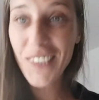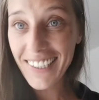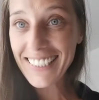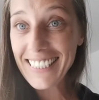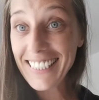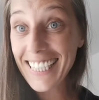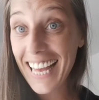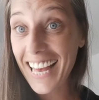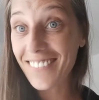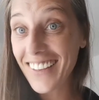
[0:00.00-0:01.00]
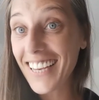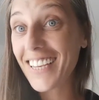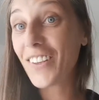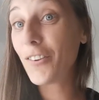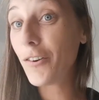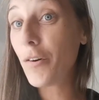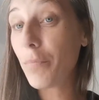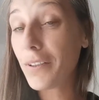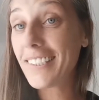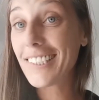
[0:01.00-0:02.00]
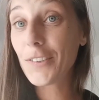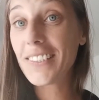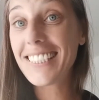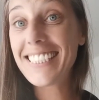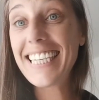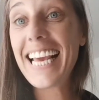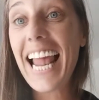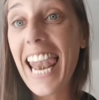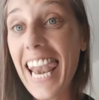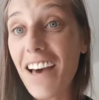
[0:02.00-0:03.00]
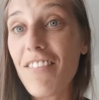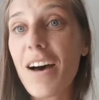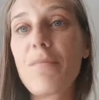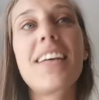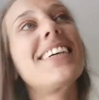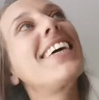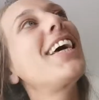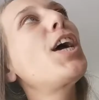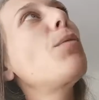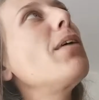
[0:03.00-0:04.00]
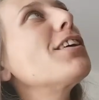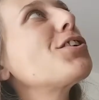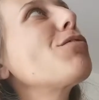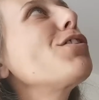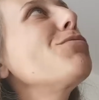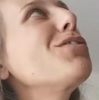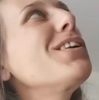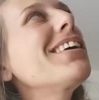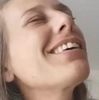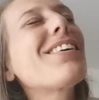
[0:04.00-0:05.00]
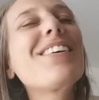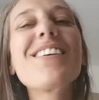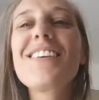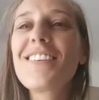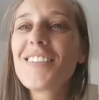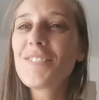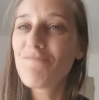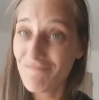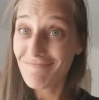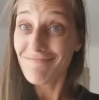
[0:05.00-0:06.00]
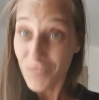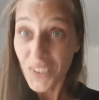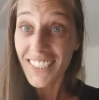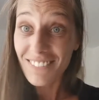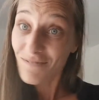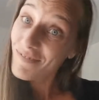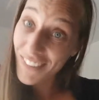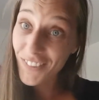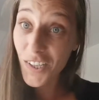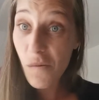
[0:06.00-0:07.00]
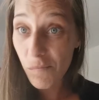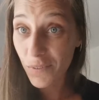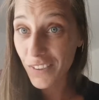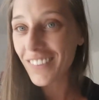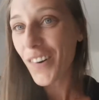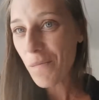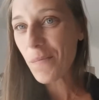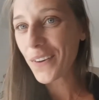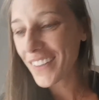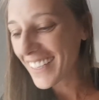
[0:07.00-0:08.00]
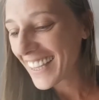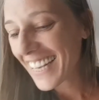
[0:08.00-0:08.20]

sortir avec nos protections hygiéniques lavables eh bien, j'ai envie de vous dire que euh, oui, oui, oui, on peut, on peut.